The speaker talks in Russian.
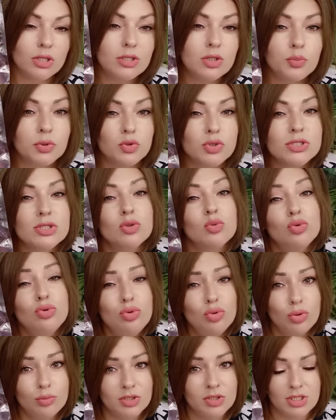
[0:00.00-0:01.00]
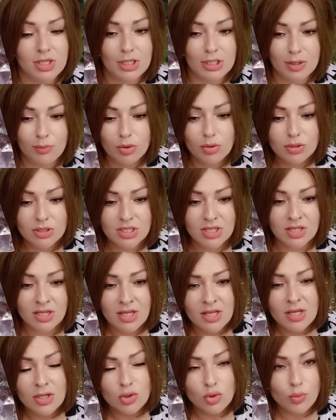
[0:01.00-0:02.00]
Это просто удобно для ребенка,
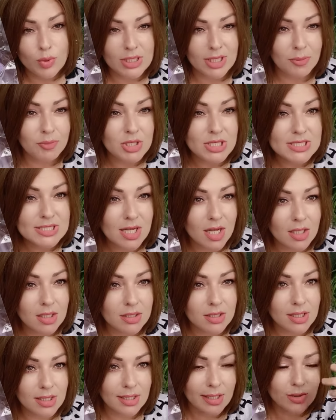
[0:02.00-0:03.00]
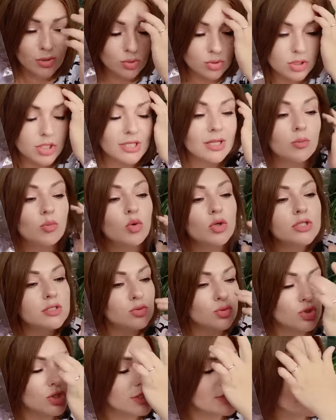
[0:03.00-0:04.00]
чтобы она там не искала гель для душа, она
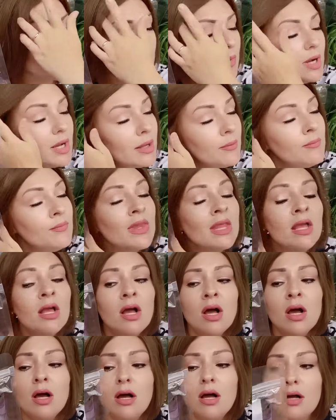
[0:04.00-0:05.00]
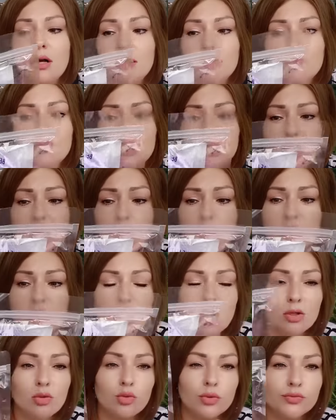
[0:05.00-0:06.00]
моется уже сама. А, взяла
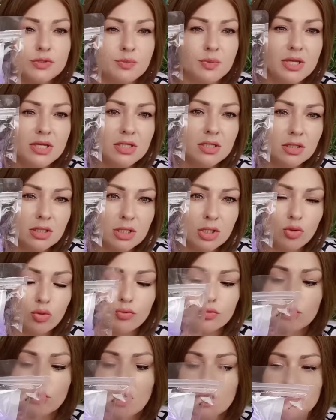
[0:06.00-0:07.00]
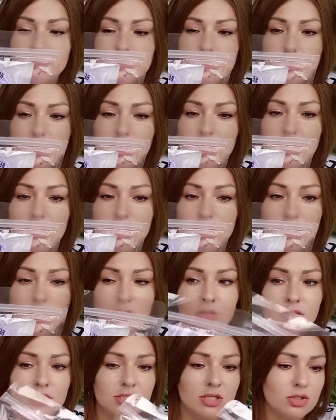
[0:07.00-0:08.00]
мочалку, вспенила ее в руках, все
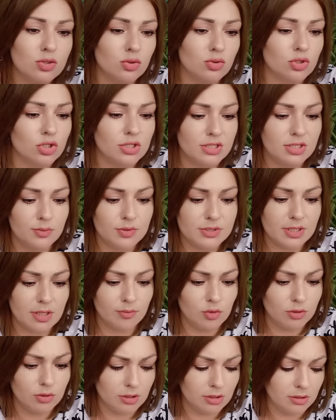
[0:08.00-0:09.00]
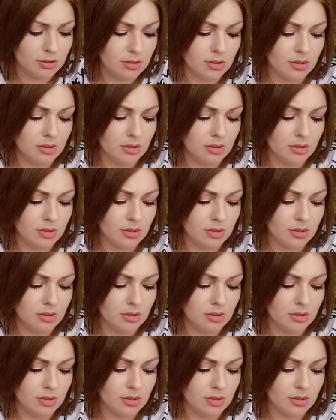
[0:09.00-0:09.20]
отлично. Здесь тоже зип-замок.